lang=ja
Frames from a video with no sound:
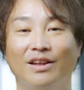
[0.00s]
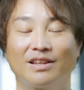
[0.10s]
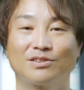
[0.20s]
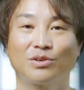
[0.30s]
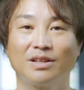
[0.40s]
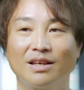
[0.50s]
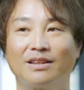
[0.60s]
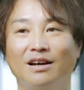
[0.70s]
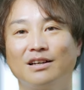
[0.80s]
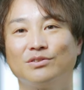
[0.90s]
で、それで
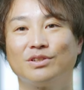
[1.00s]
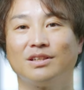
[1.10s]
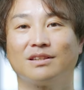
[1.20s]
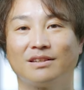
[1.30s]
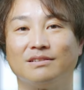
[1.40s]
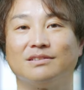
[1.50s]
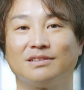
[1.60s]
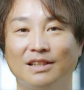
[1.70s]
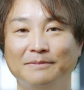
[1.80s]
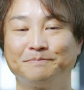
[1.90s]
長野に行ってるんで
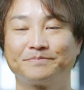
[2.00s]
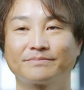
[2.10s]
すね。